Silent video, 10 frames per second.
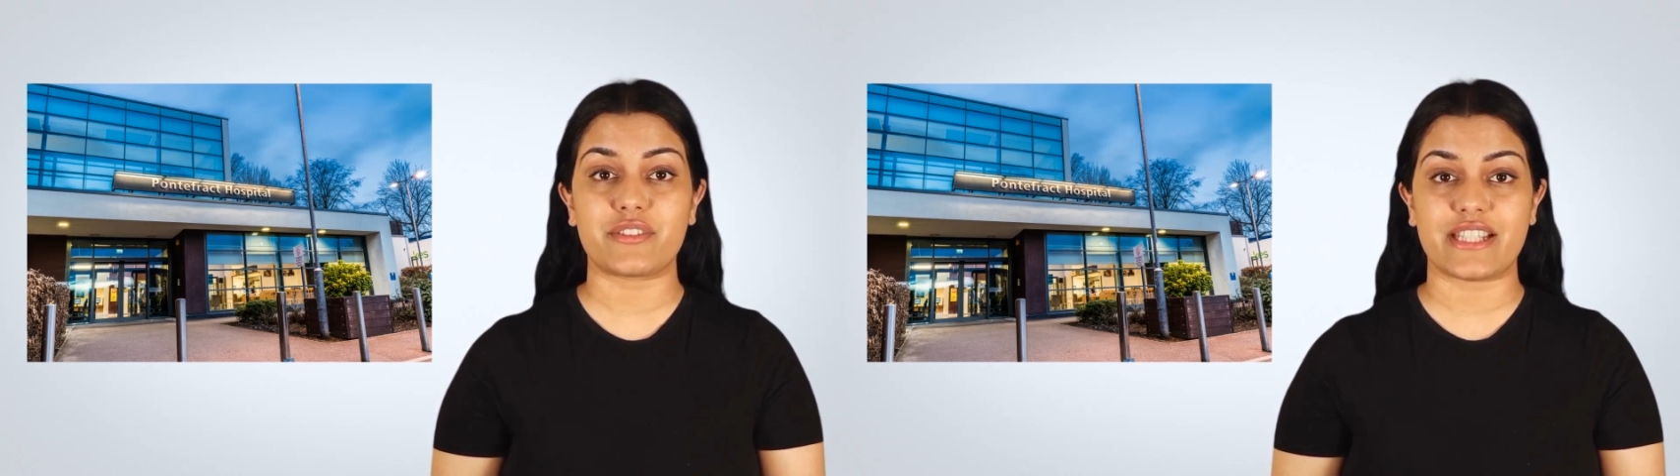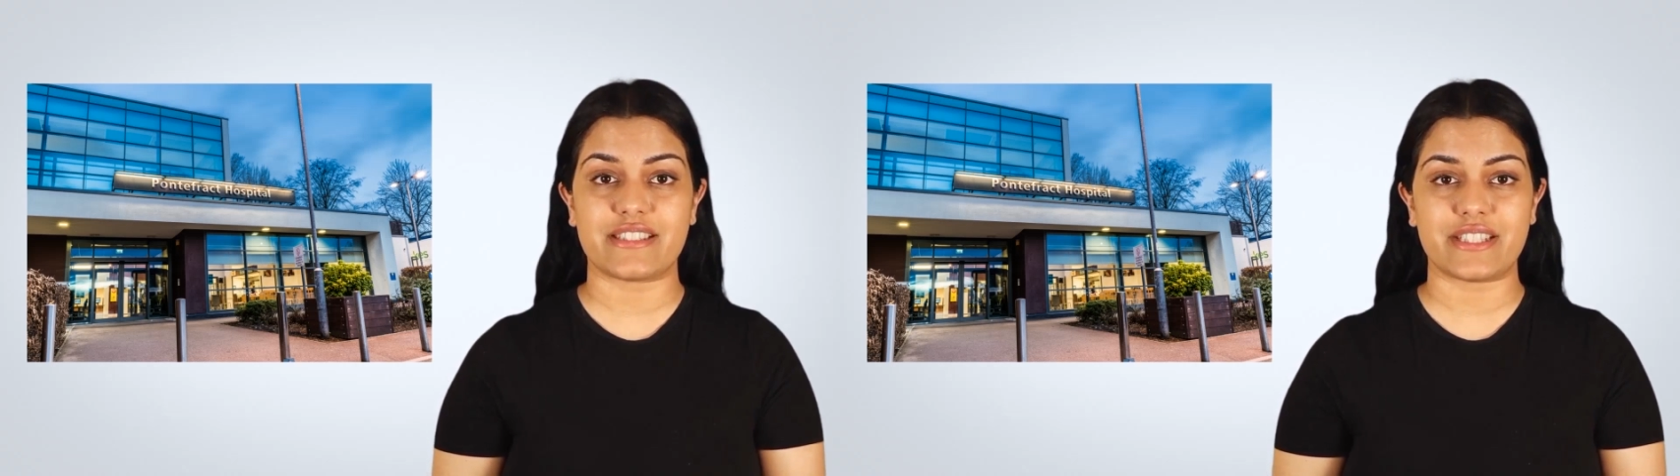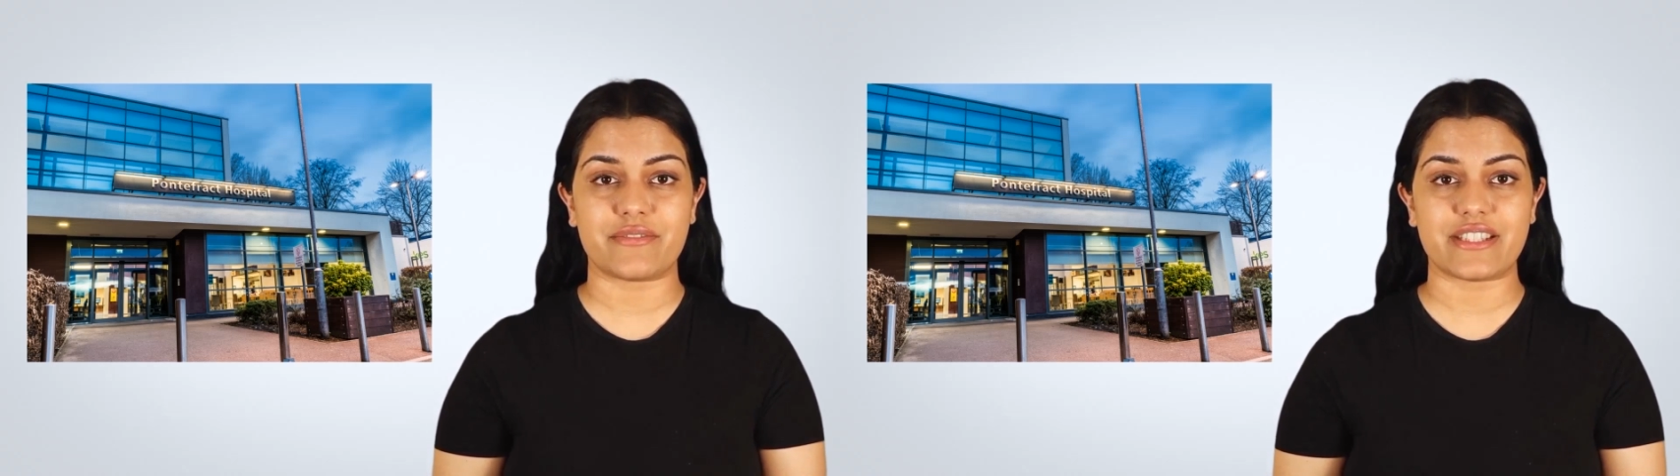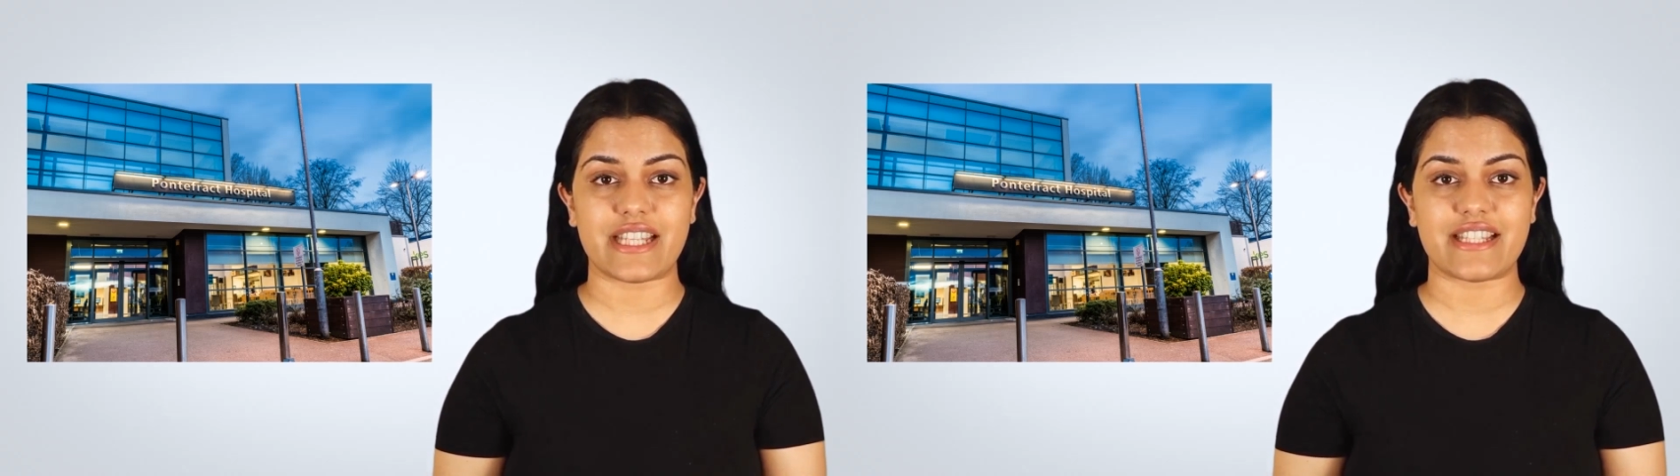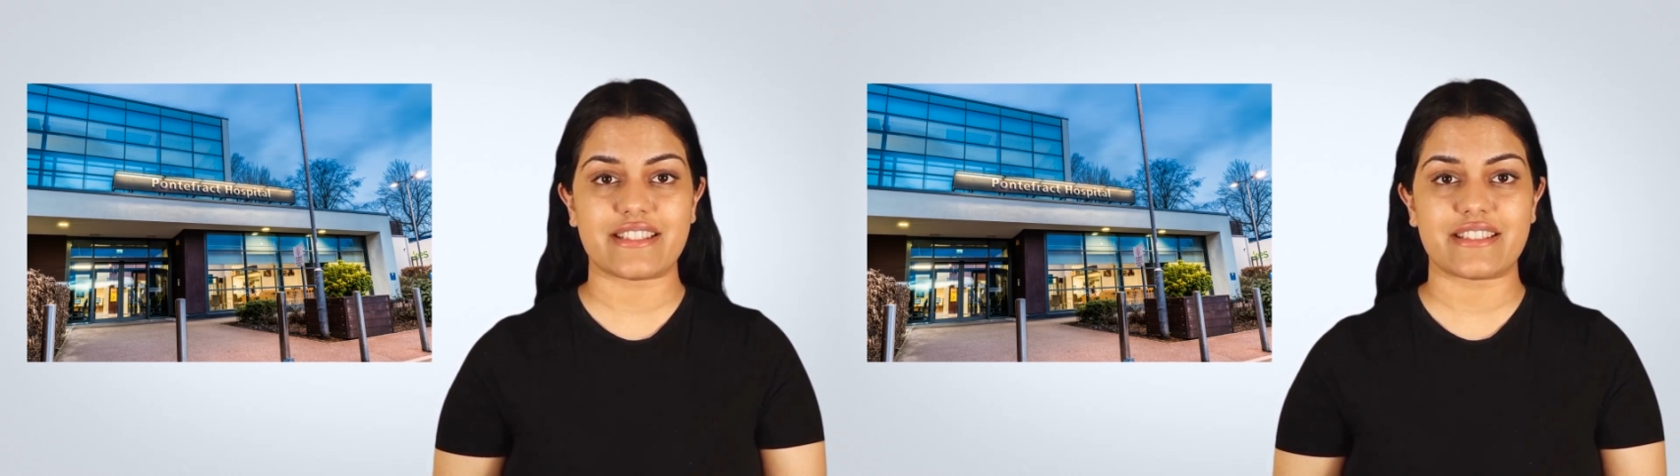o nazwie
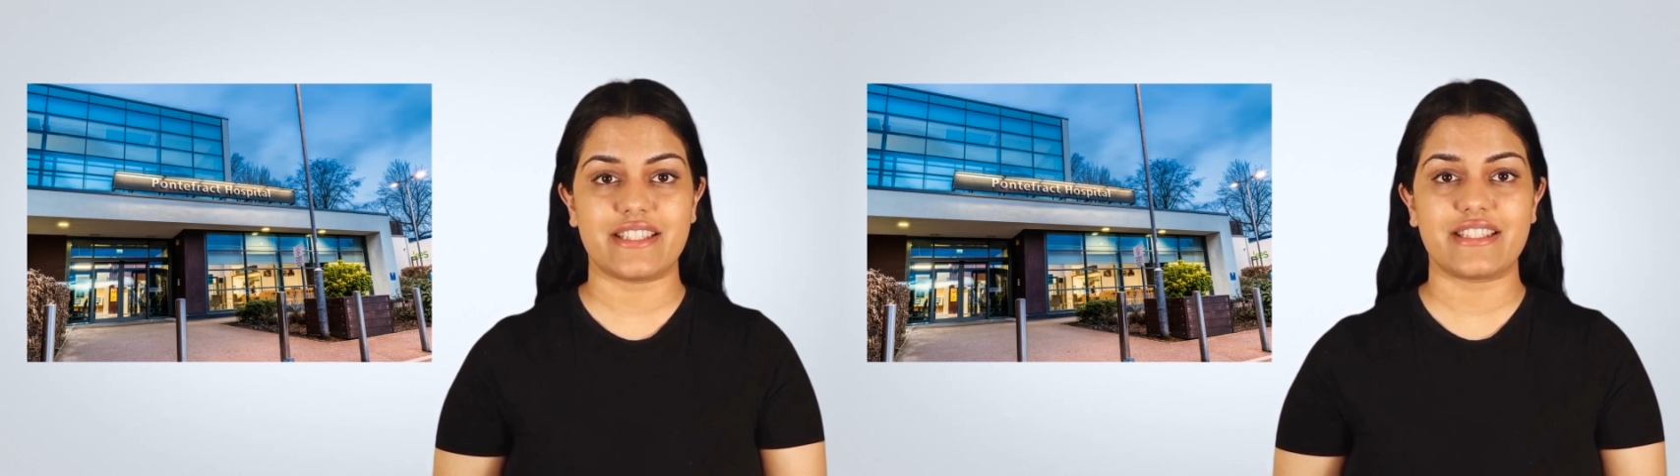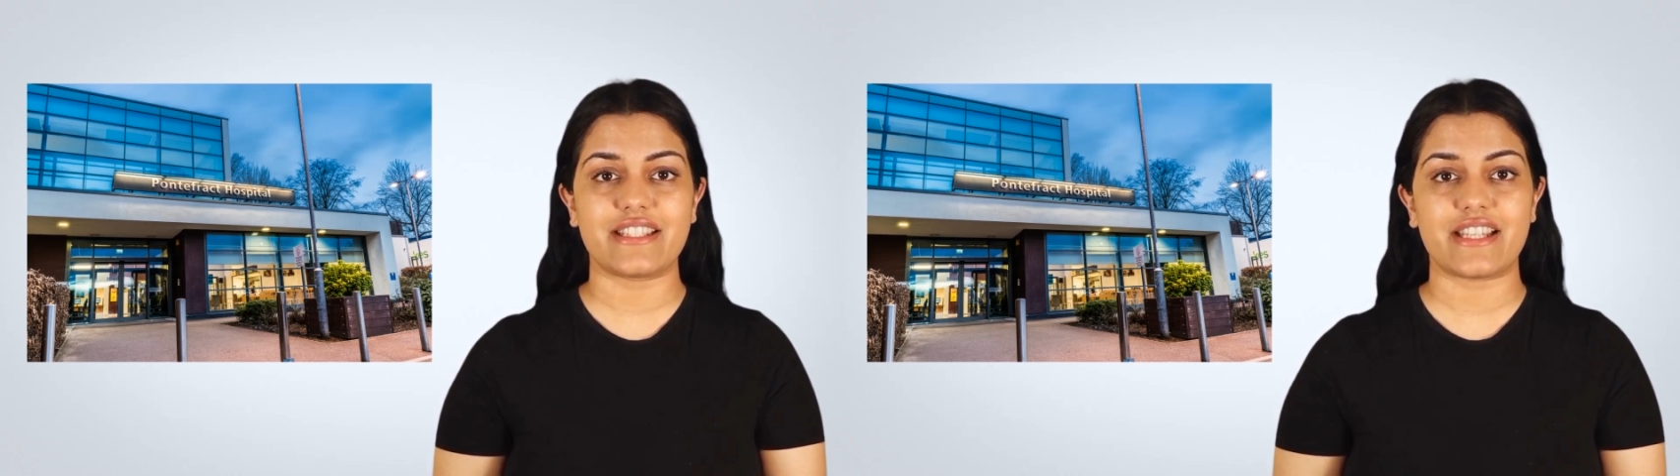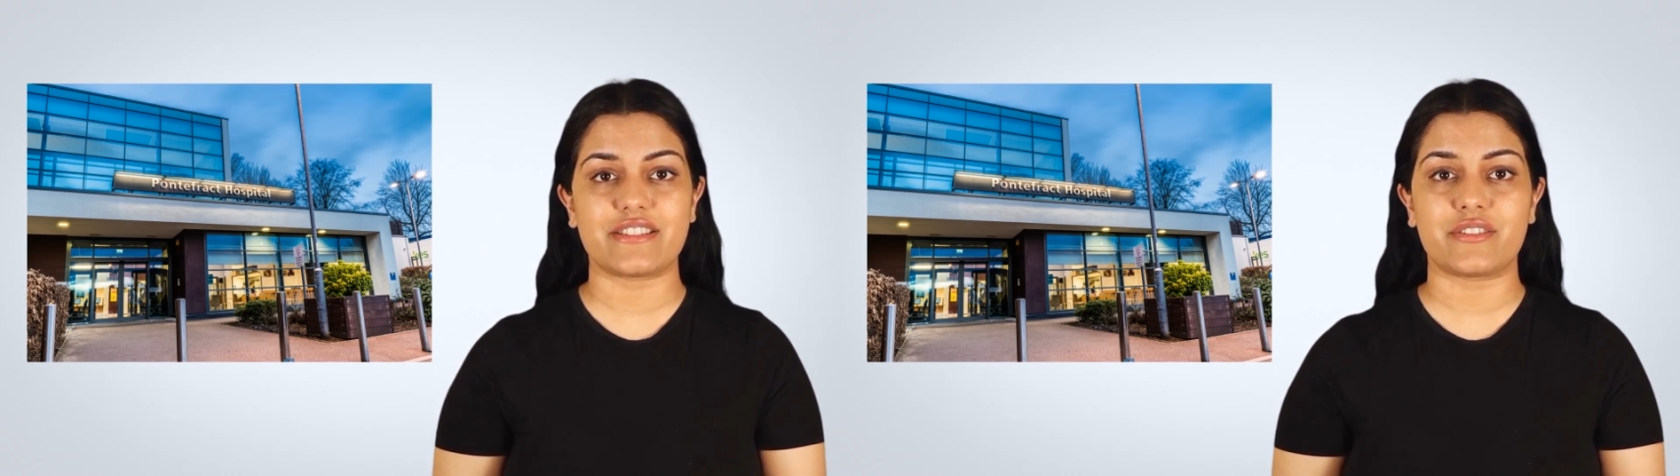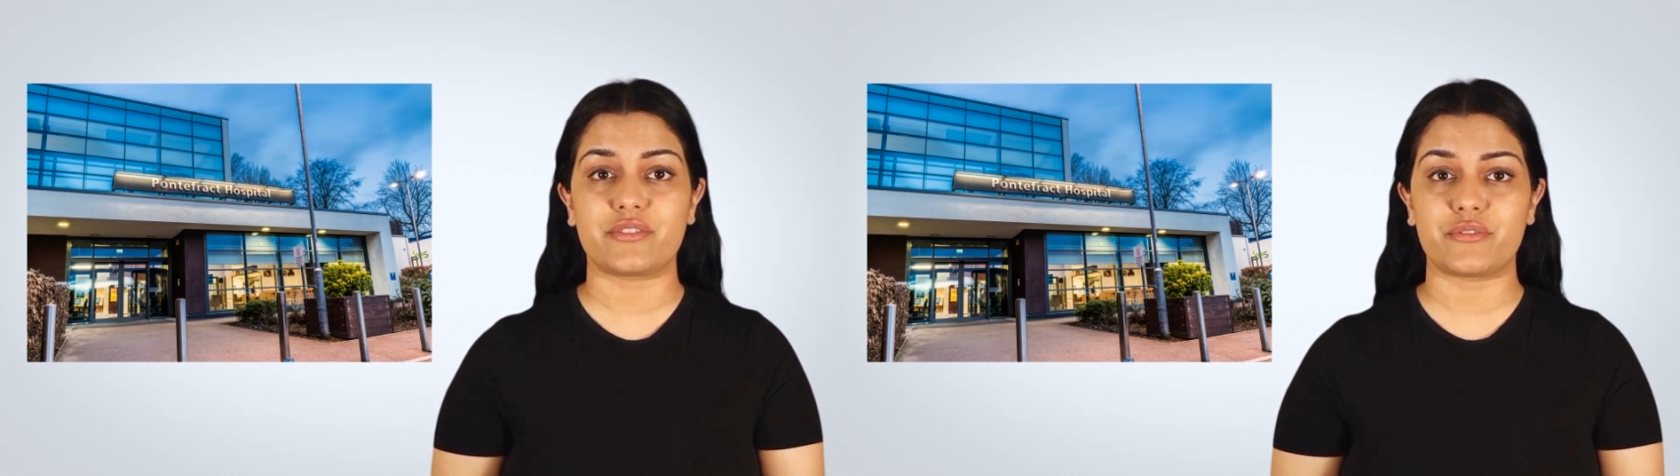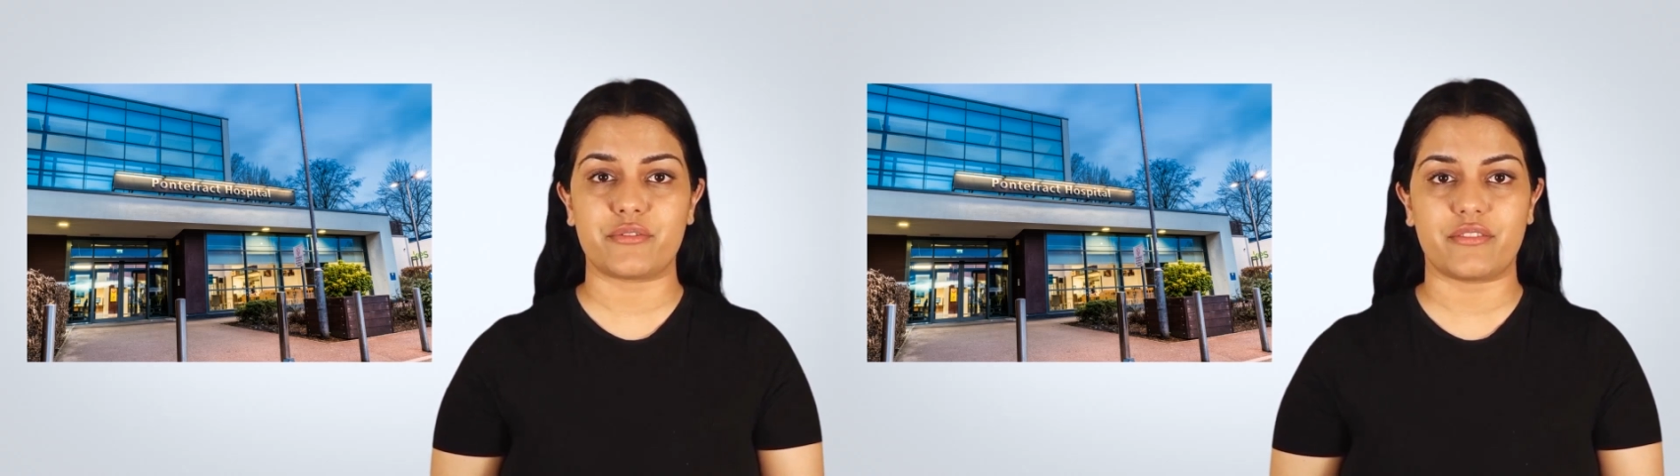wydychany tlenek
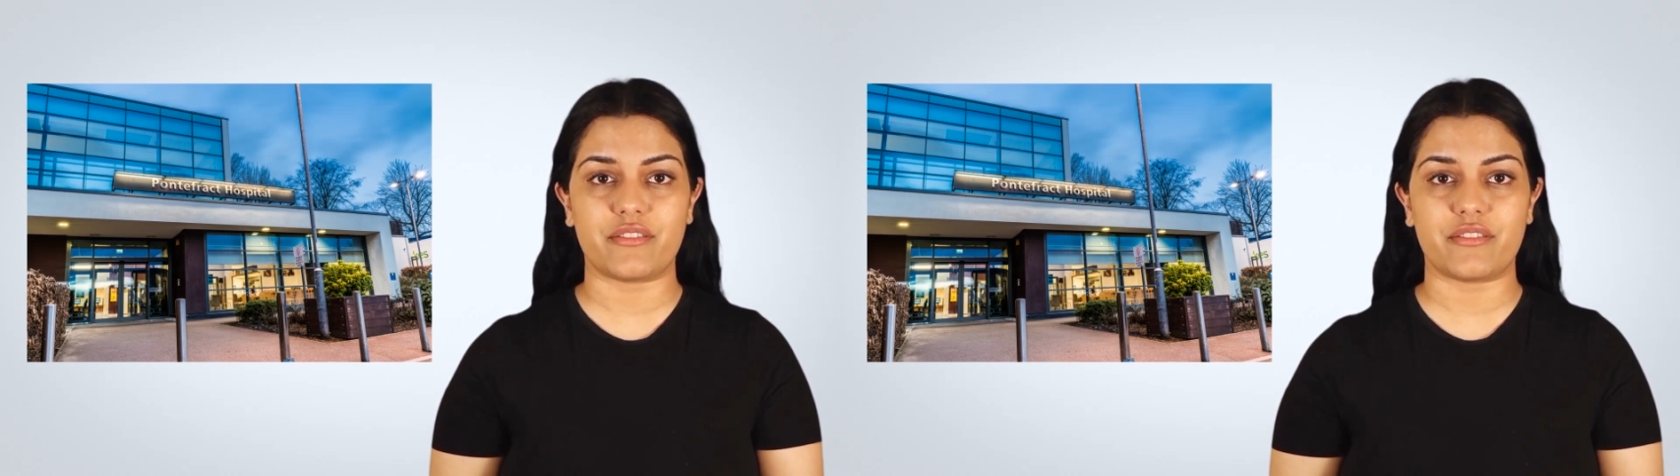azotu.